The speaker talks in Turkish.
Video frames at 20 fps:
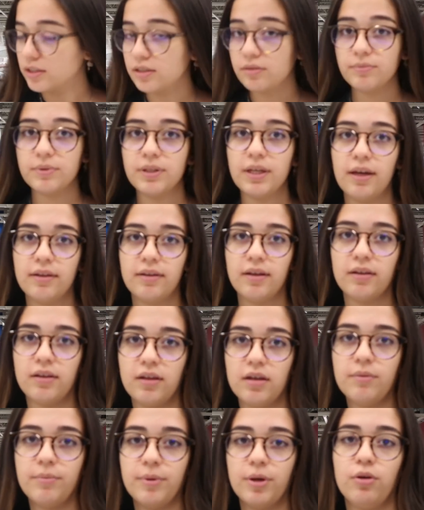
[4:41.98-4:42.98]
Şimdi de
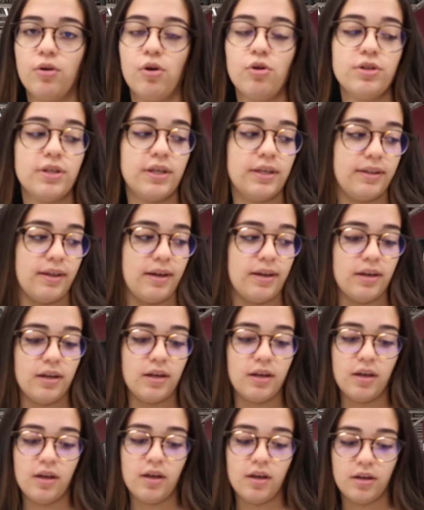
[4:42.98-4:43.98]
yataklara bakıyoruz. İki
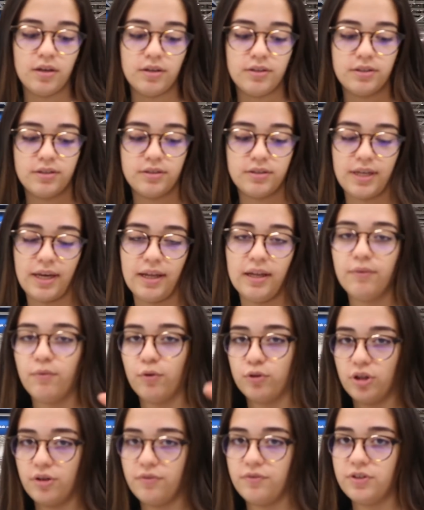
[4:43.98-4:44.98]
tane şeyin
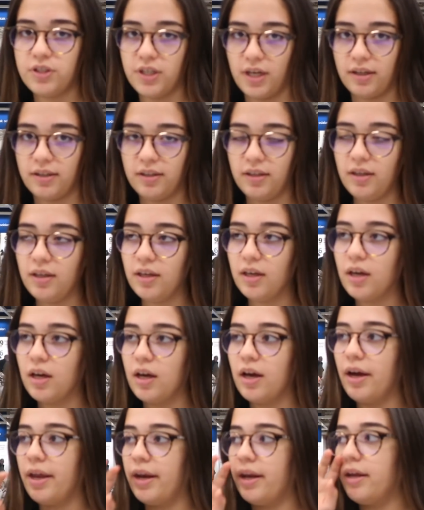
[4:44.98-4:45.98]
fotoğrafını çektik.
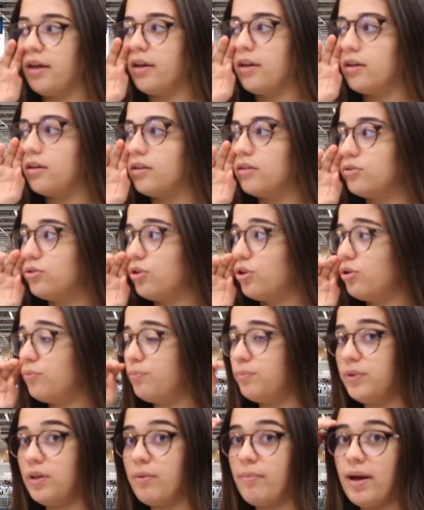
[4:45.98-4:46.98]
Hani
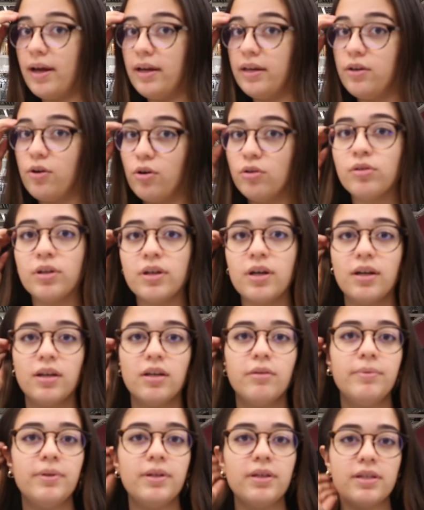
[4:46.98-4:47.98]
dönüp de belki onları
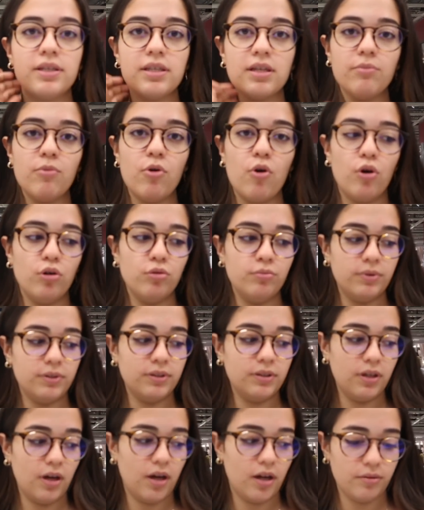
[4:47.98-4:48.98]
alabiliriz ama
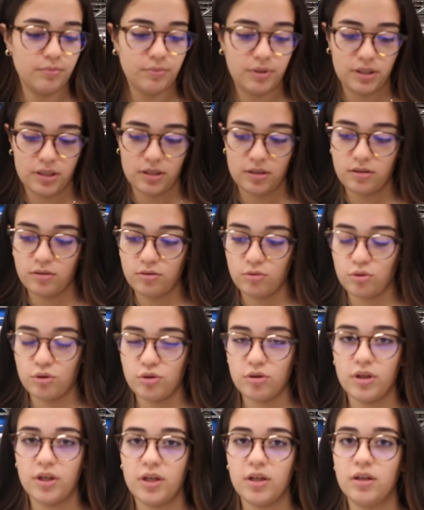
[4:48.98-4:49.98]
olmadı almayacağız.
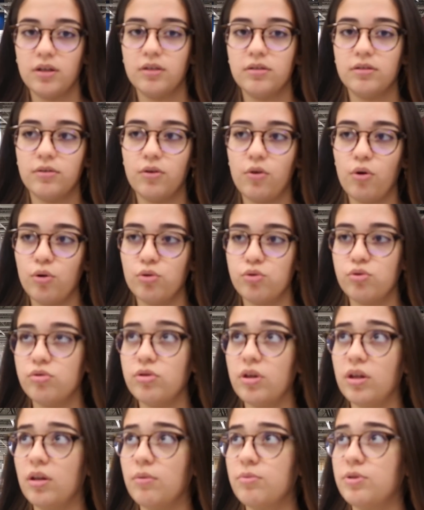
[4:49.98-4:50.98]
Çünkü hani
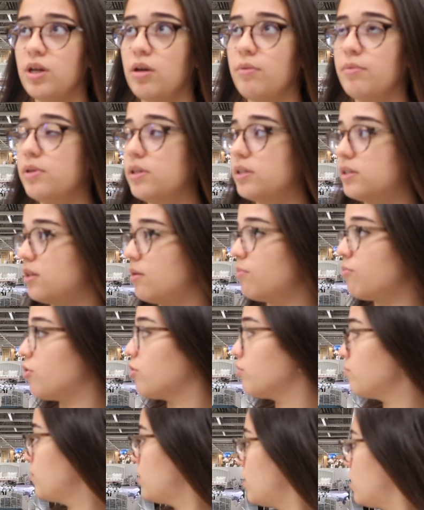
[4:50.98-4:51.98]
olsun diye de bir şey almak
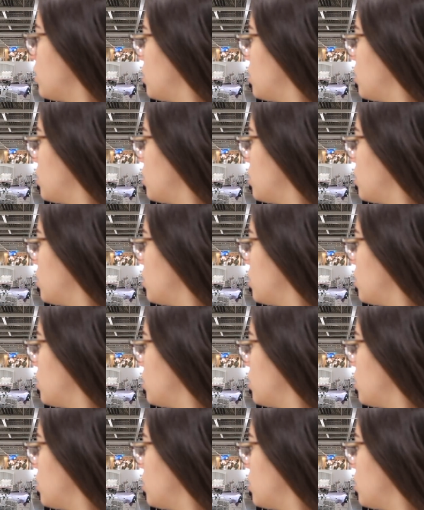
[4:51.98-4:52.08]
istemiyorum.